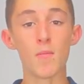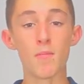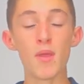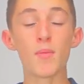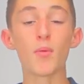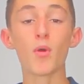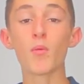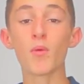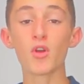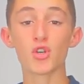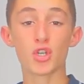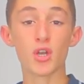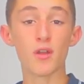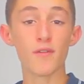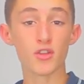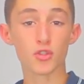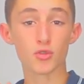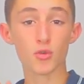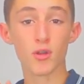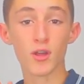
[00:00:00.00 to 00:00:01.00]
Mais pour moi, j'ai la
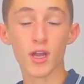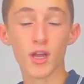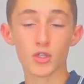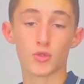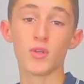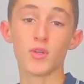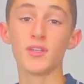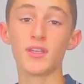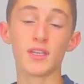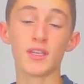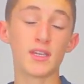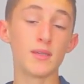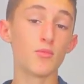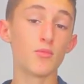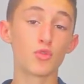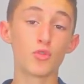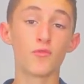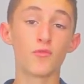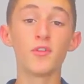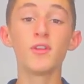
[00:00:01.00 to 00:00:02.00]
version gratuite et qui
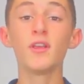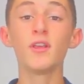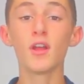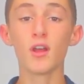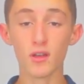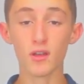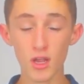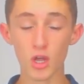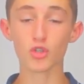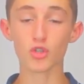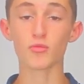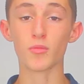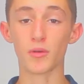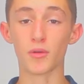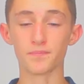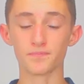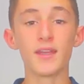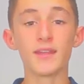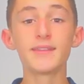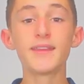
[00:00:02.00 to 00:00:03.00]
me suffit largement.